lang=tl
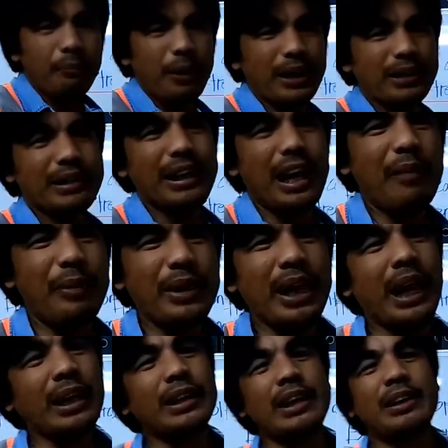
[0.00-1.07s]
Pag sinabing
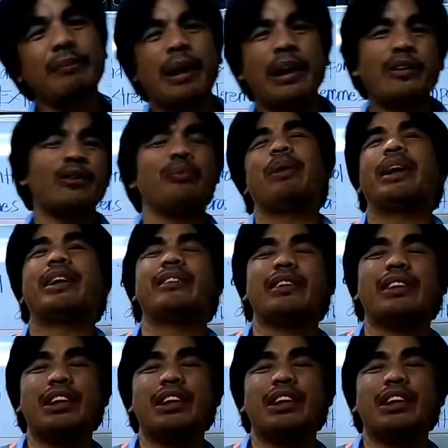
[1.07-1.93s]
hot environment,